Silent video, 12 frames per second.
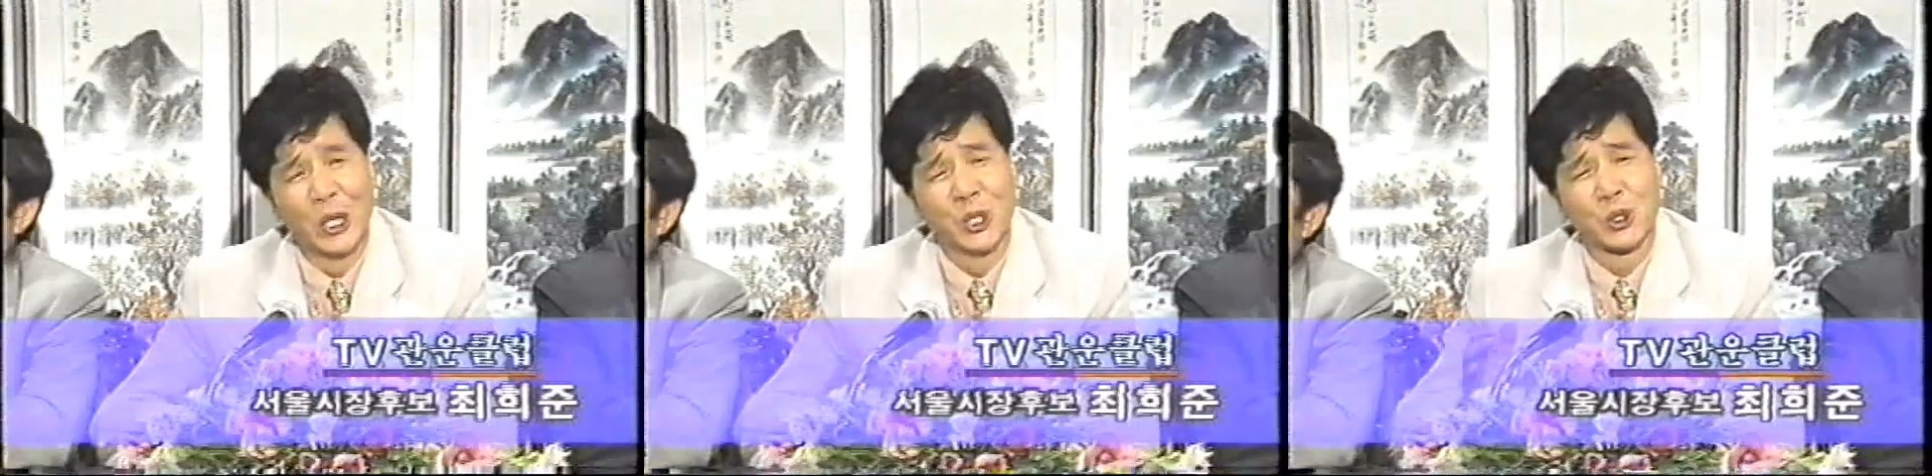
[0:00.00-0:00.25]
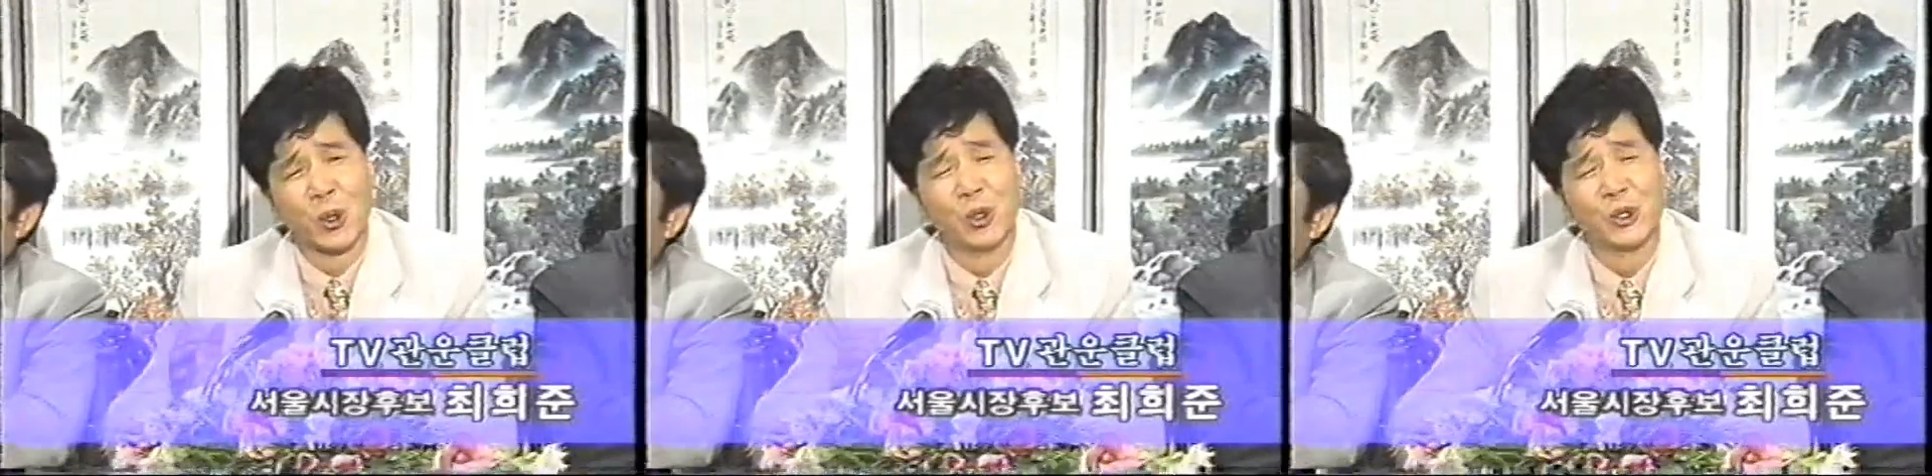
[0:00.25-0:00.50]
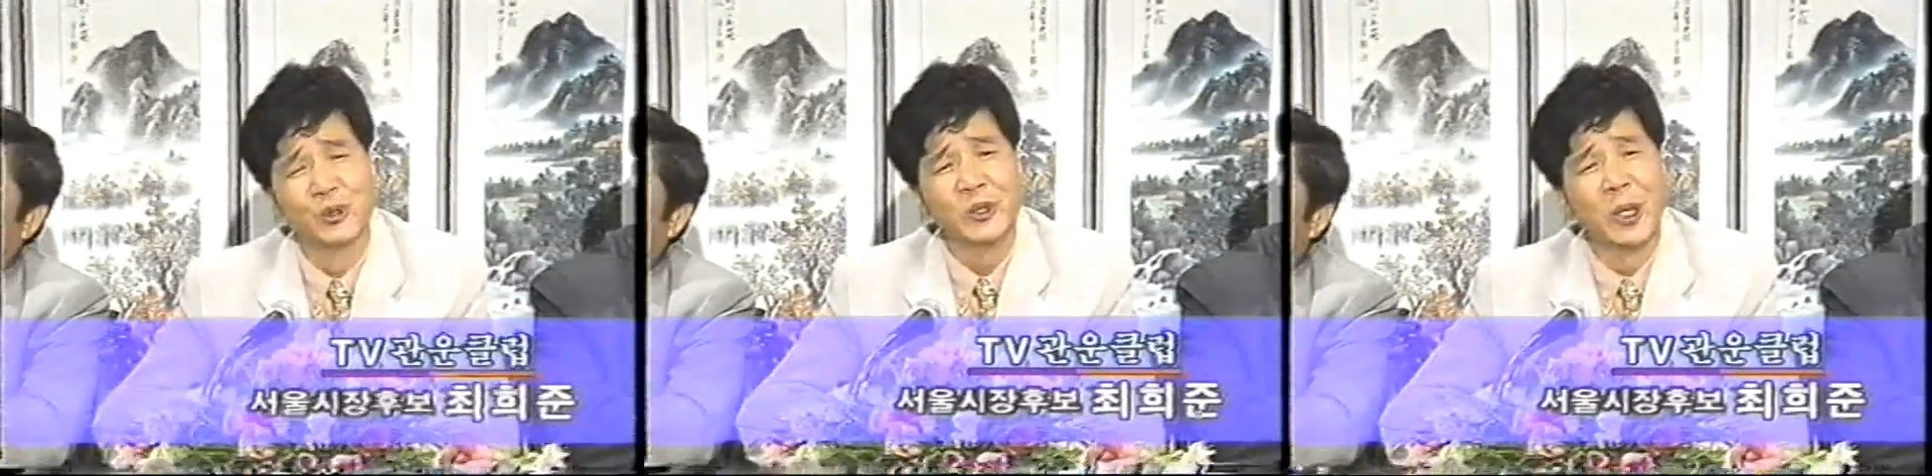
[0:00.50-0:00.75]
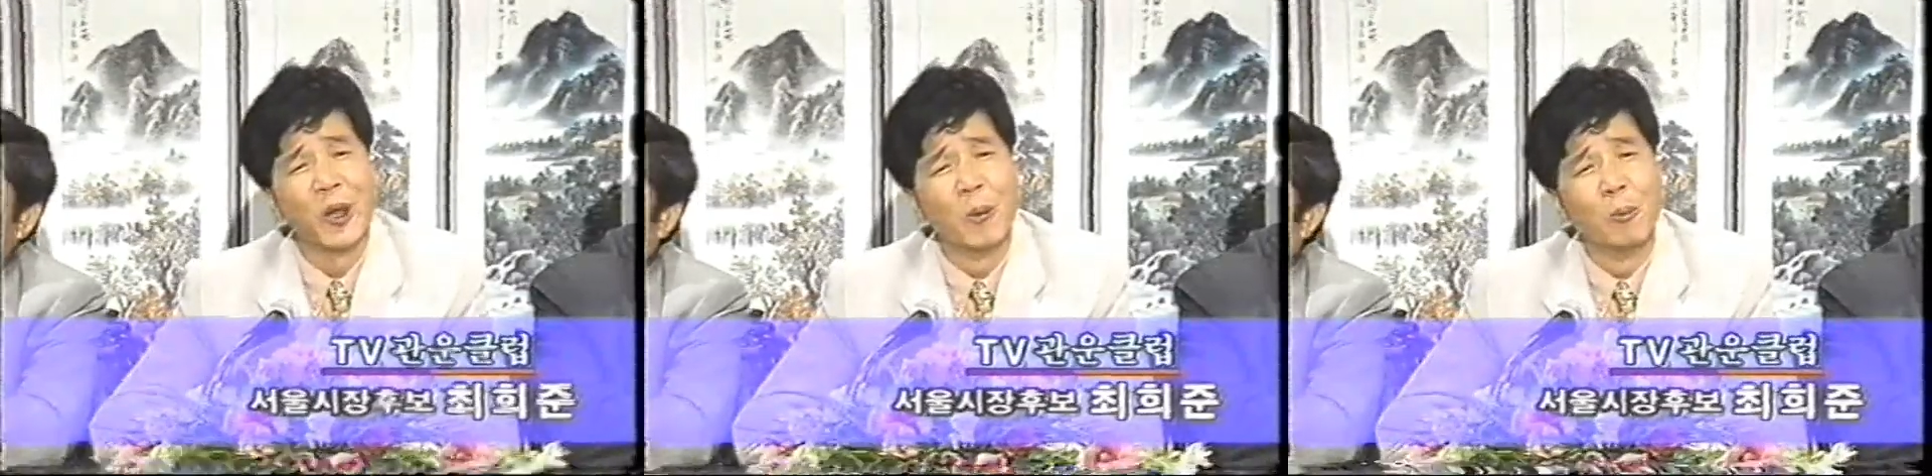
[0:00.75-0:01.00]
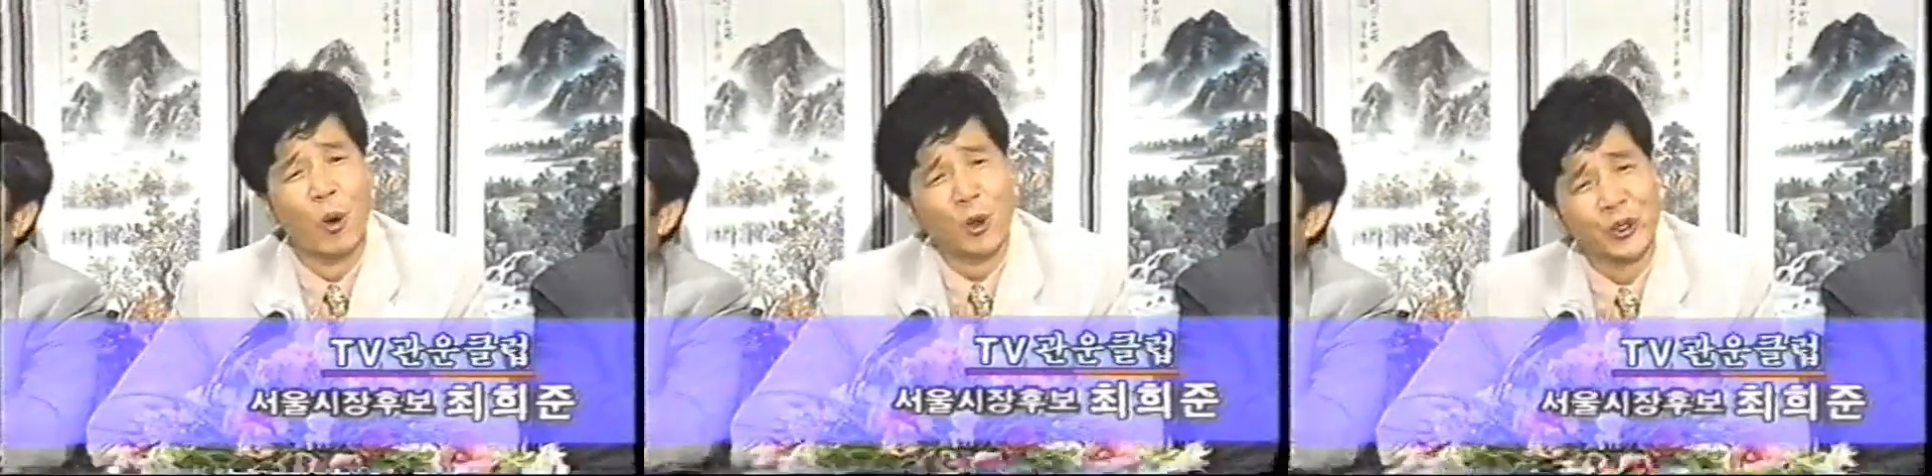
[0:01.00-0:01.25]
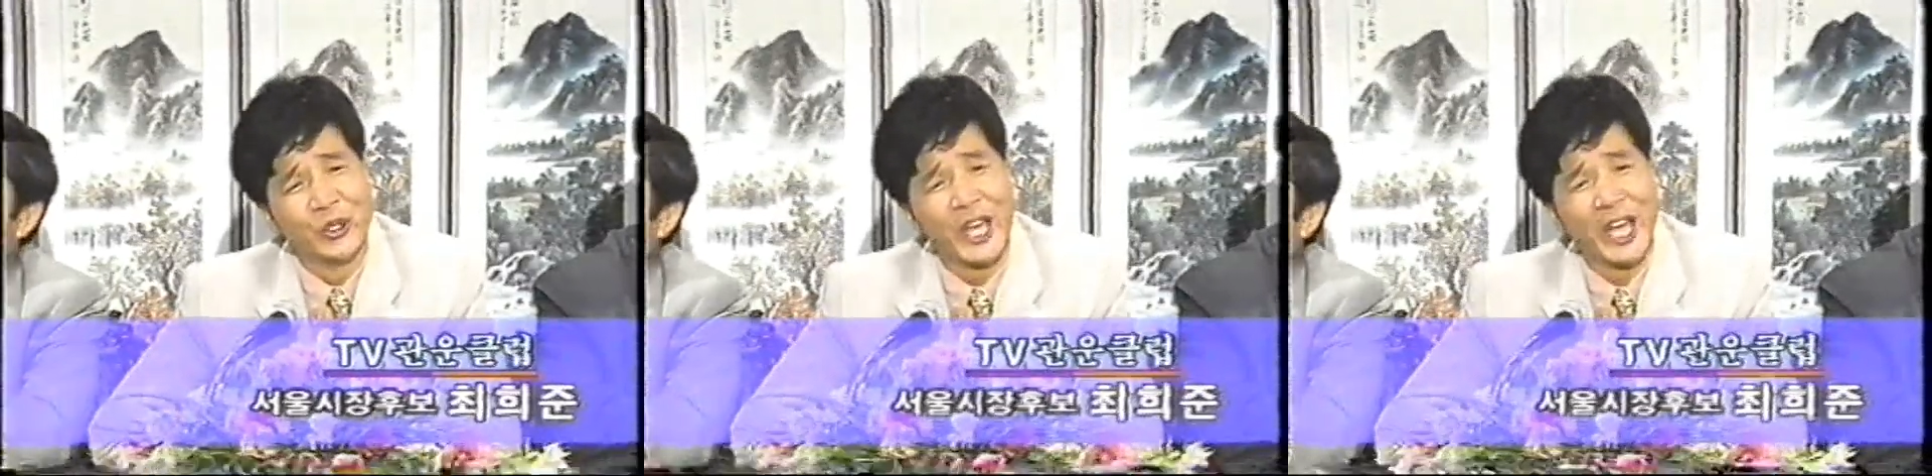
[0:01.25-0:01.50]
서울은
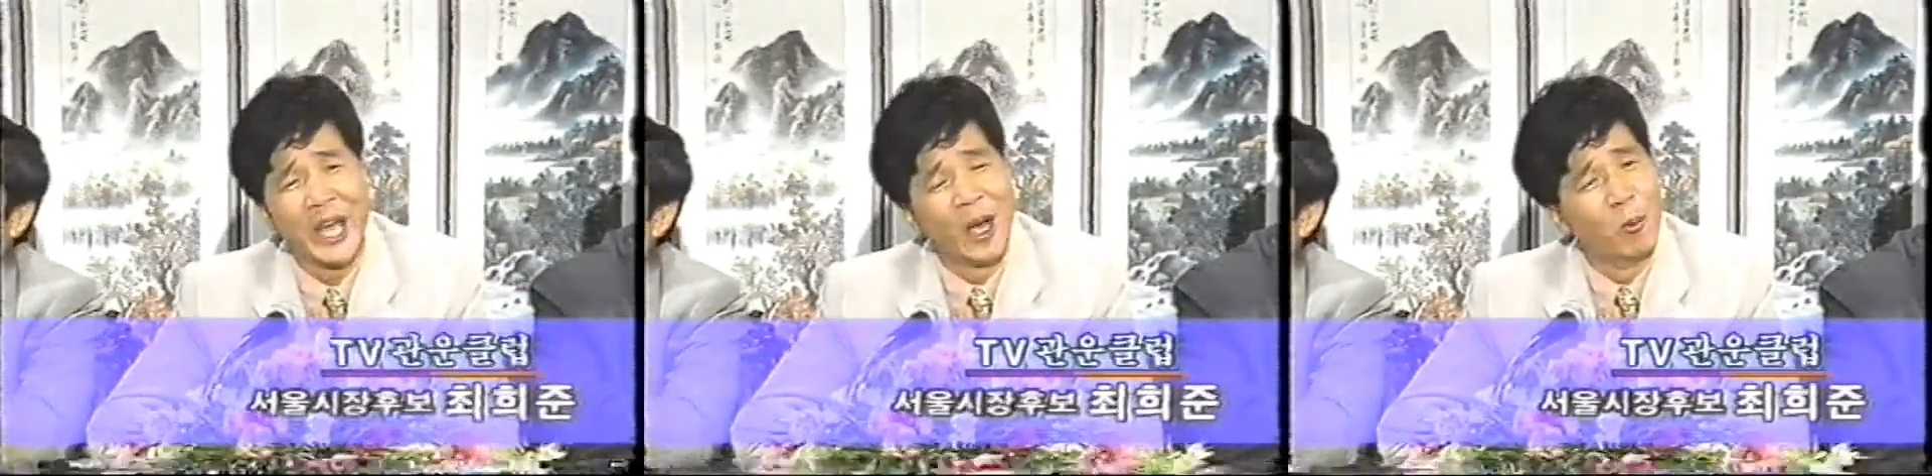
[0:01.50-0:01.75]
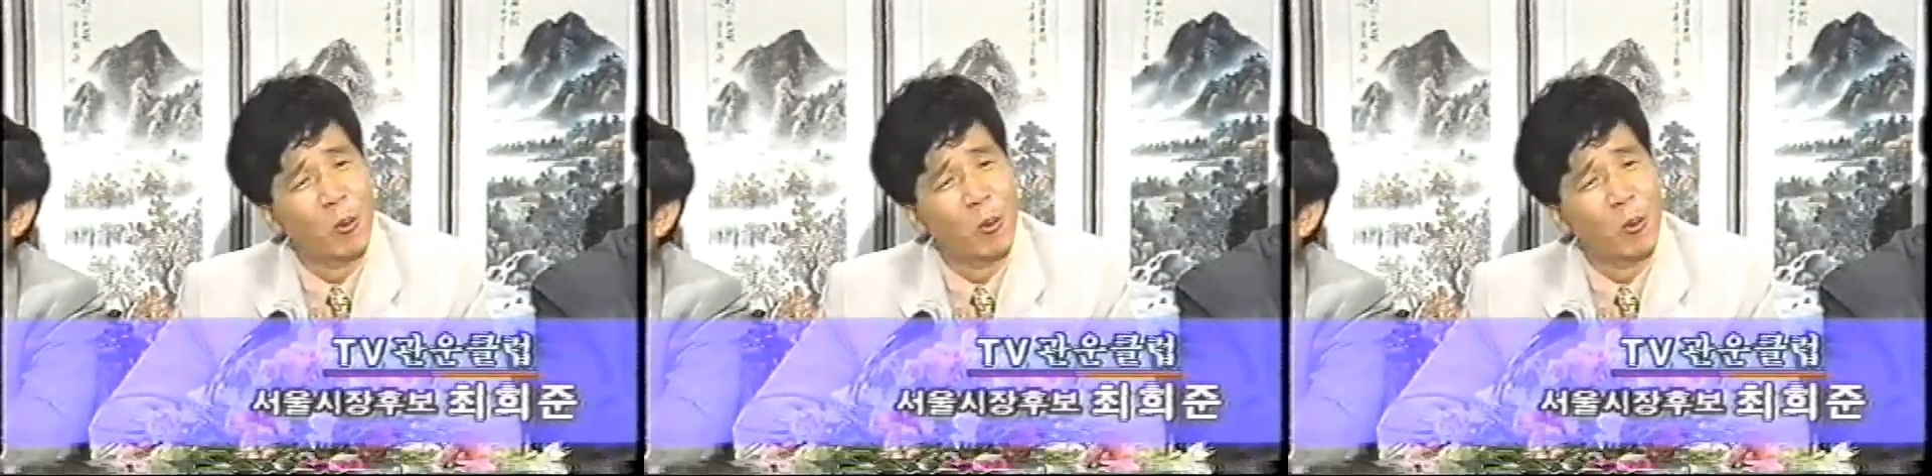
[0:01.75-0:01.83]
모든 게